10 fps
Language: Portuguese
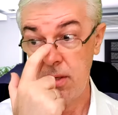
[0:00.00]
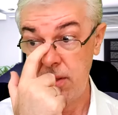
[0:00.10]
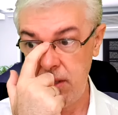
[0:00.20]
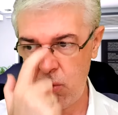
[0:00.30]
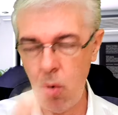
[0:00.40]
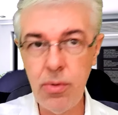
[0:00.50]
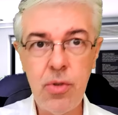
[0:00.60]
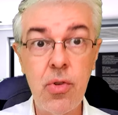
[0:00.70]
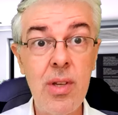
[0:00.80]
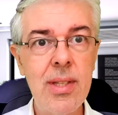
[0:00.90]
de
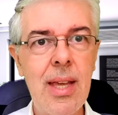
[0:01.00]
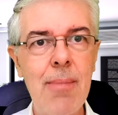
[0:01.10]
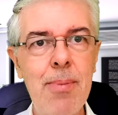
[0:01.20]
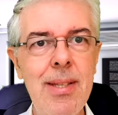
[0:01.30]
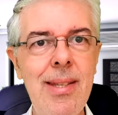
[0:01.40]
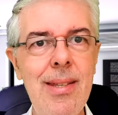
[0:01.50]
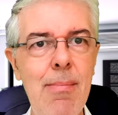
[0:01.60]
condições que ela precisa